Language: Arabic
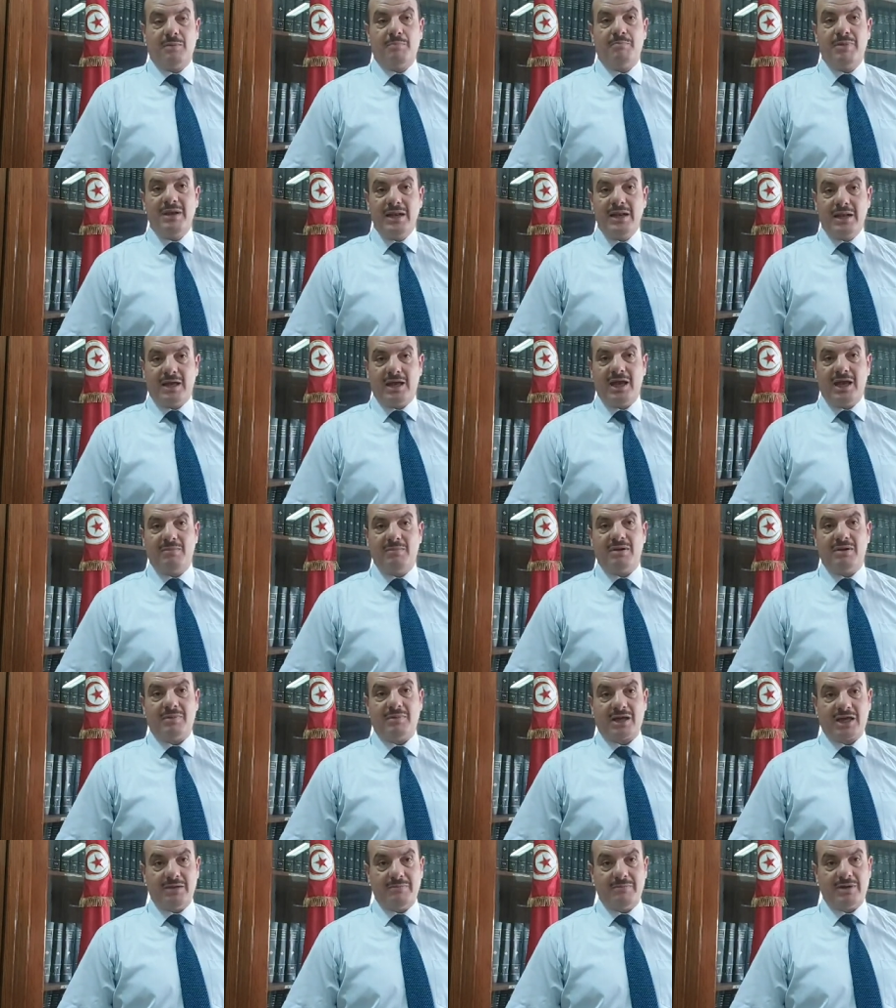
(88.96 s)
بالكامل
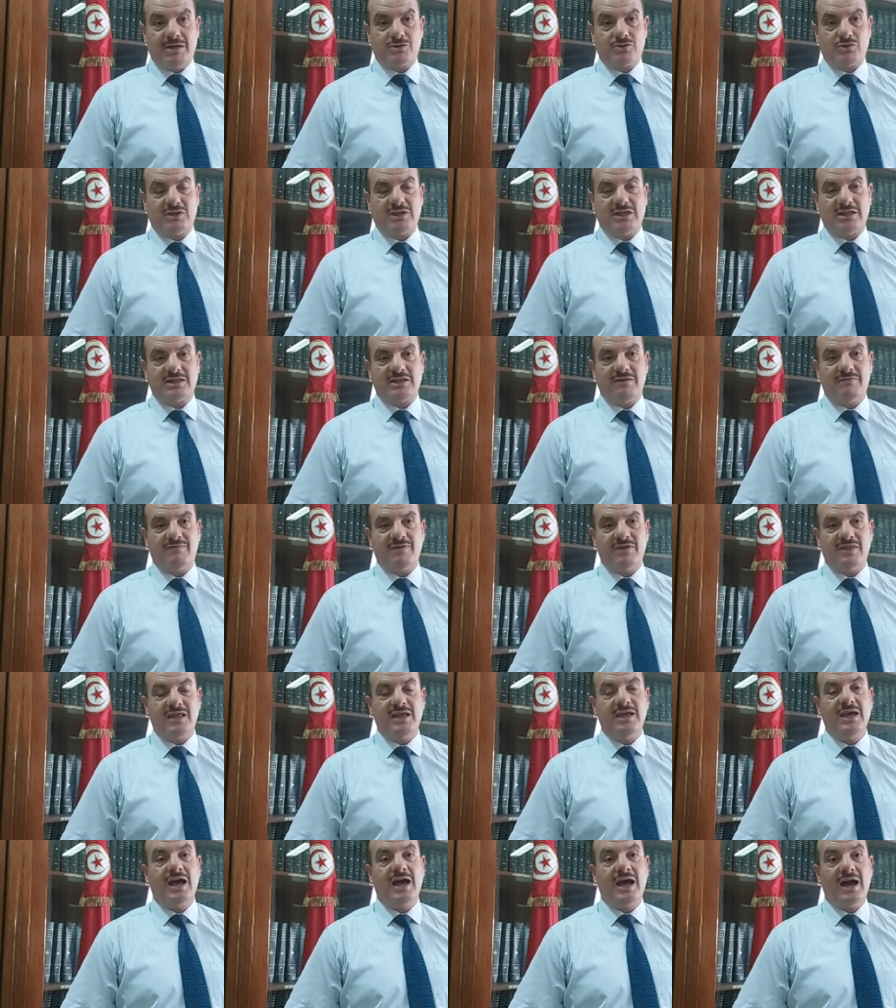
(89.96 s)
من قبل السلطة
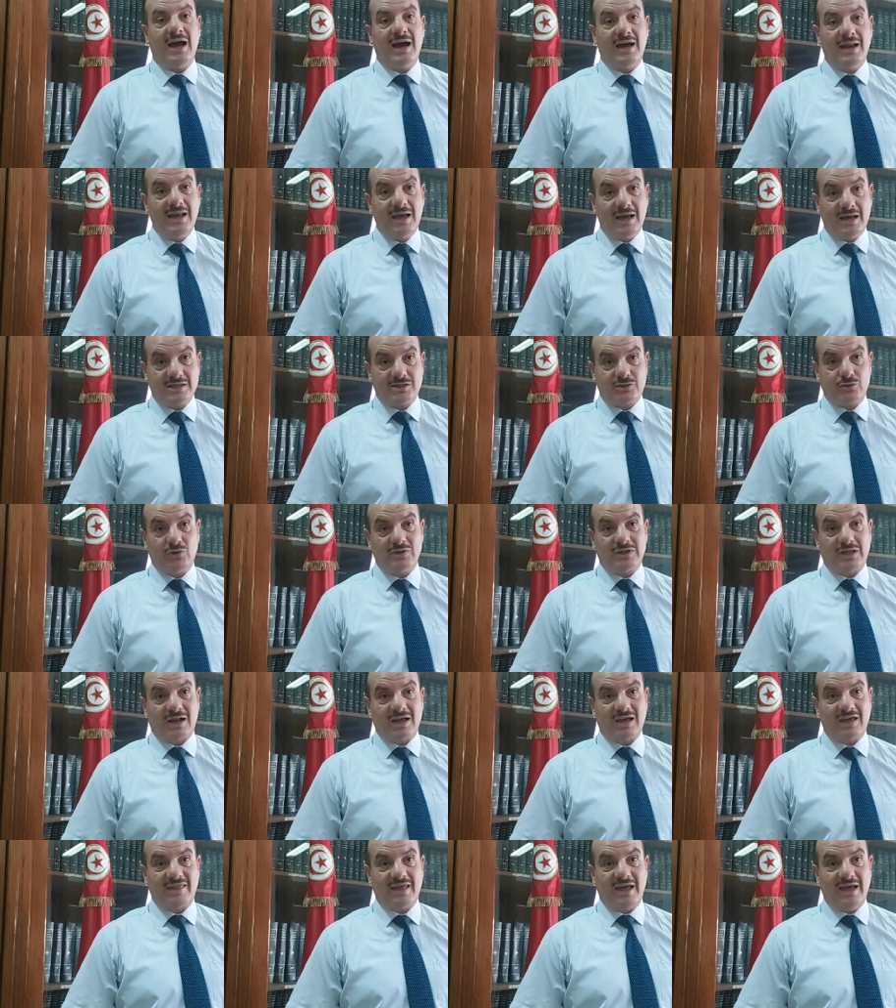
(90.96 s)
التنفيذية على السلطة
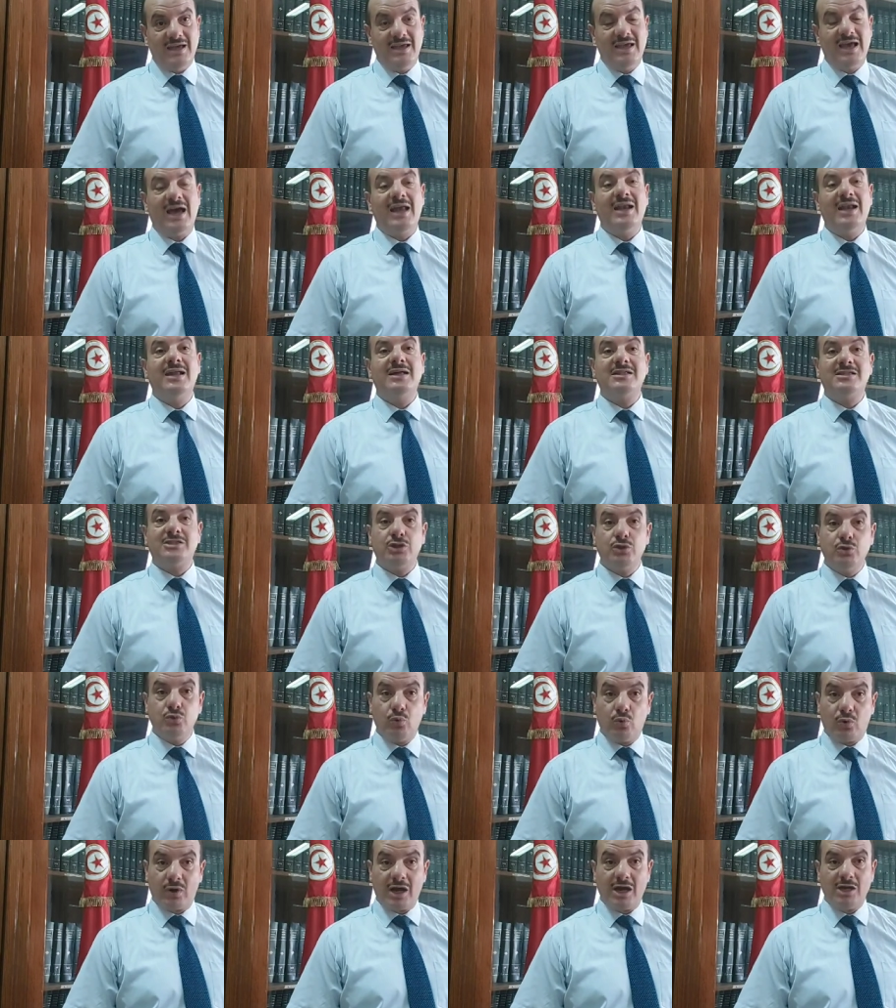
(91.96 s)
القضائية التي
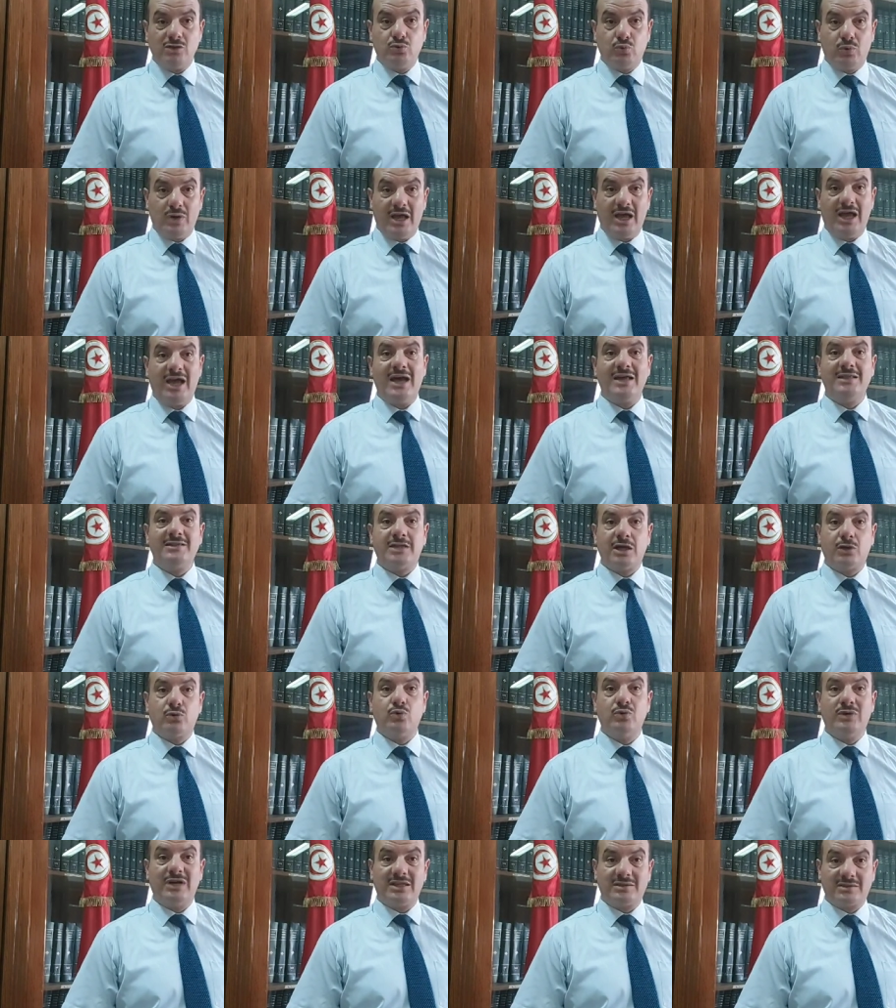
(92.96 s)
يراد لها أن
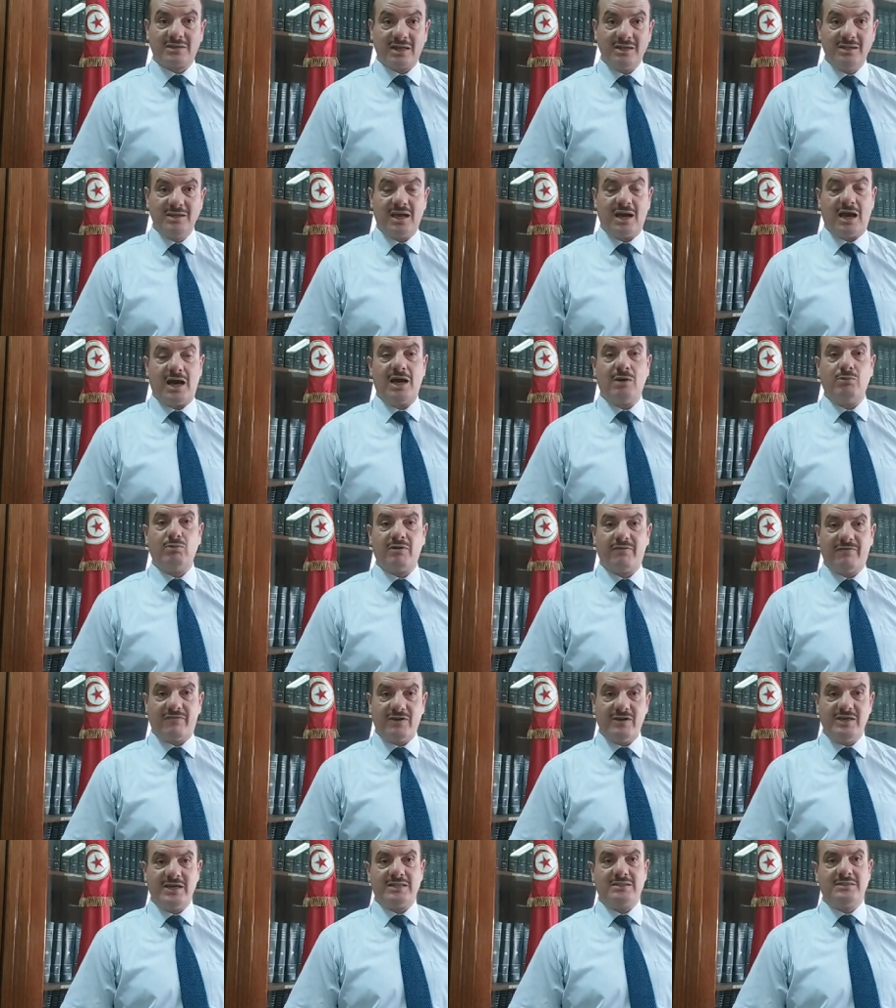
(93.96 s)
تكون طيعة
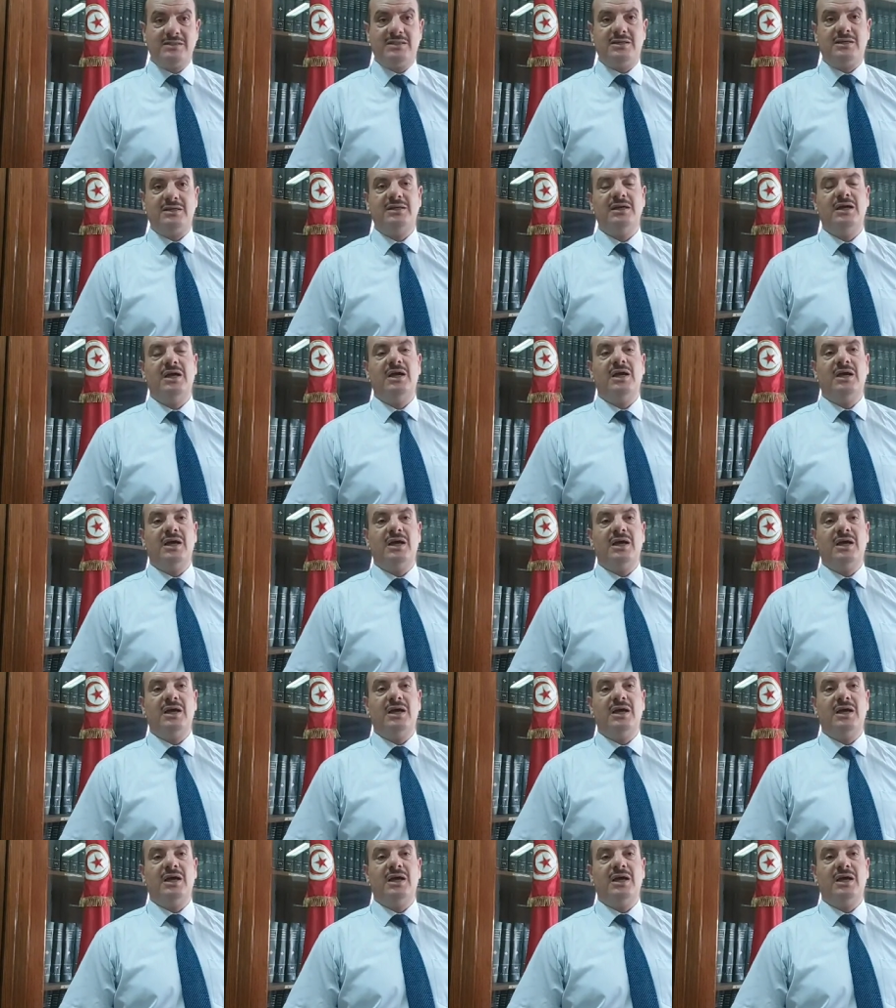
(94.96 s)
وفي يد